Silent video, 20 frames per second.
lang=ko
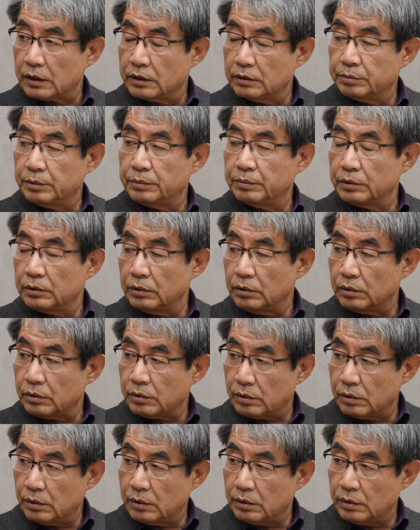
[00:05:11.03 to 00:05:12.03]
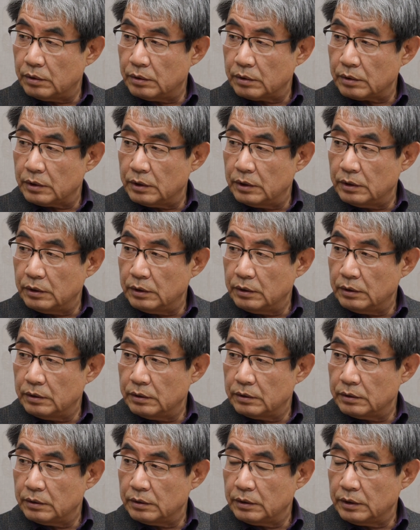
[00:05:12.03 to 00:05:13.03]
그 부분도 또
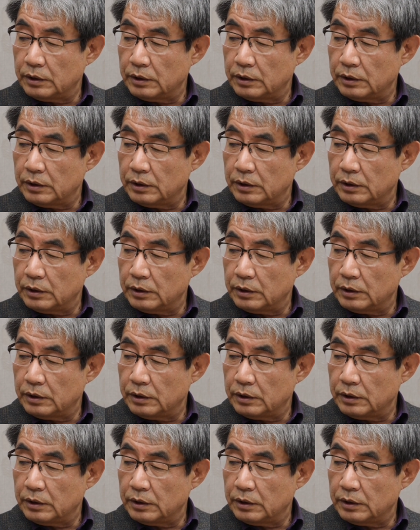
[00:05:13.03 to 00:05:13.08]
그